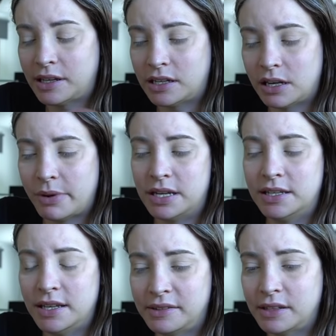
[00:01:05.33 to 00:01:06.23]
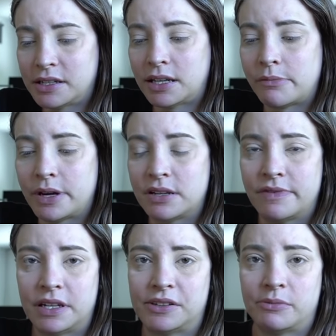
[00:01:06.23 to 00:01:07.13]
gerade dabei, die Kickstarter-Kampagne
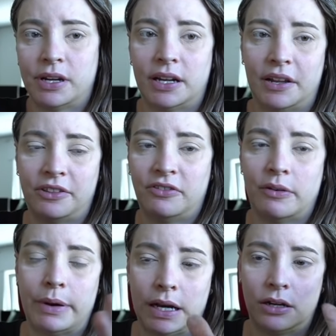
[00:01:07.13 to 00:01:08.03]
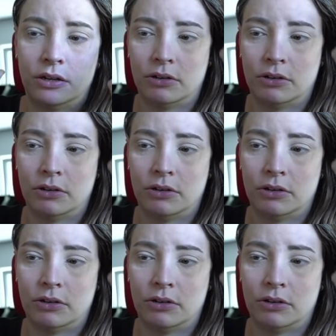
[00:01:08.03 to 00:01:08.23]
fertig zu machen, alles zu verpacken,